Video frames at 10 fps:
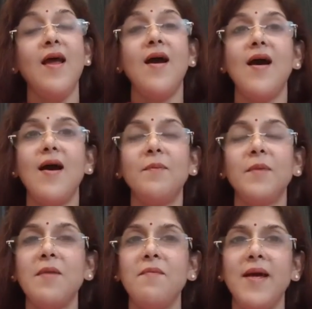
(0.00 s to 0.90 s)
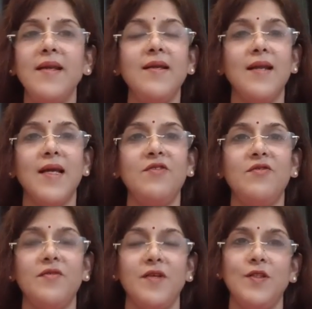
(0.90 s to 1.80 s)
आपकी मैरिड लाइफ
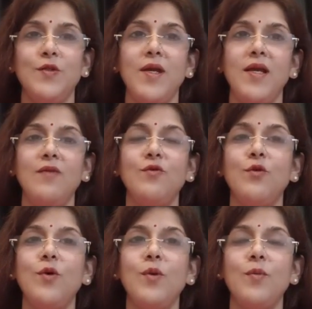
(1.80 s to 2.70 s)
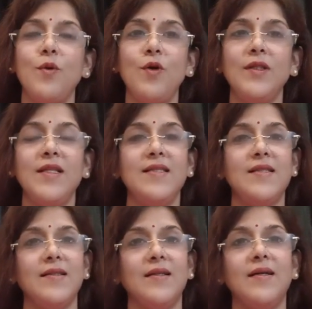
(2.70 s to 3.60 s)
जो है वो बहुत ही
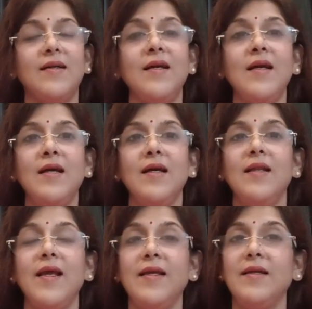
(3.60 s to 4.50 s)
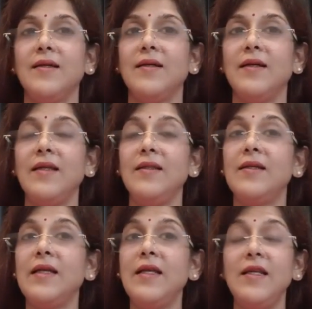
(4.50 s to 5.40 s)
ज़्यादा लाइक इन द
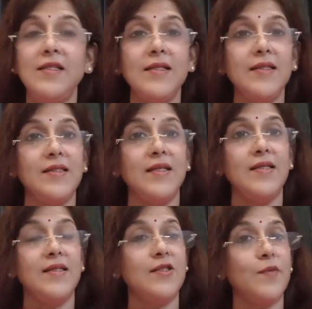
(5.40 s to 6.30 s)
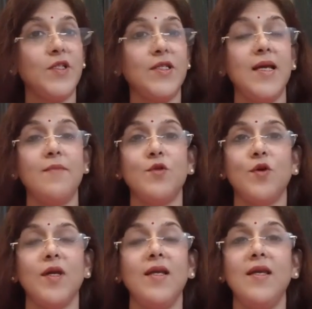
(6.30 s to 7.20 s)
इनिशियल स्टेज स्पेशली आई एम
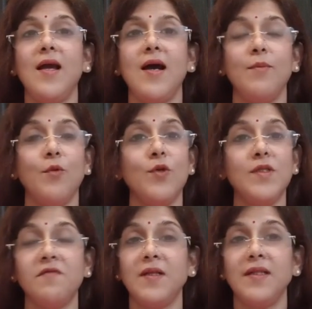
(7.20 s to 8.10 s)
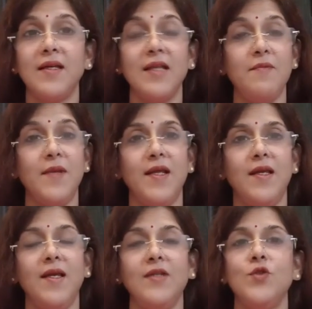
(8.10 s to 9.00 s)
टॉकिंग कि आपको सफलता नहीं मिलेगी
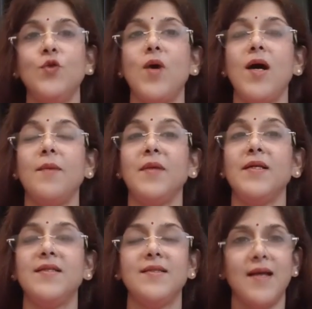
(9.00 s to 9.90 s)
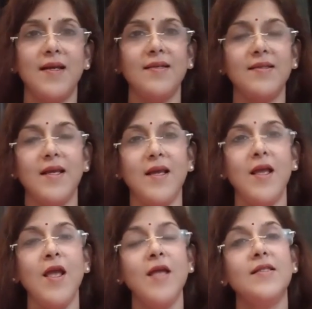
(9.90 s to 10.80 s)
जो आपके डिज़ायर्स हैं
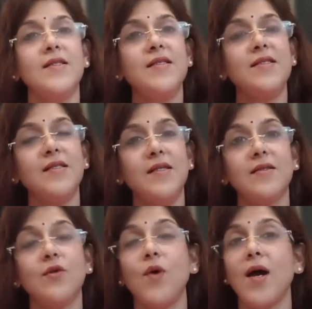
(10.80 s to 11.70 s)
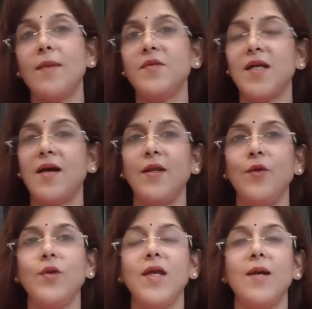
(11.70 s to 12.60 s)
जिस चीज़ को आप चाह रहे हो कि
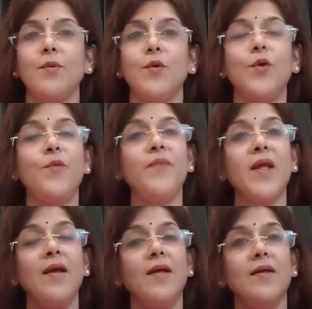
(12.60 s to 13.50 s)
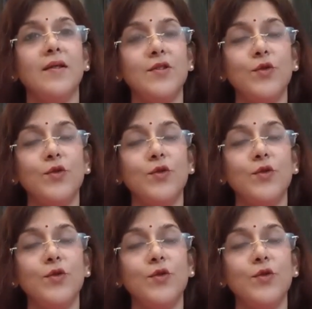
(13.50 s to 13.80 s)
आपको uh, जो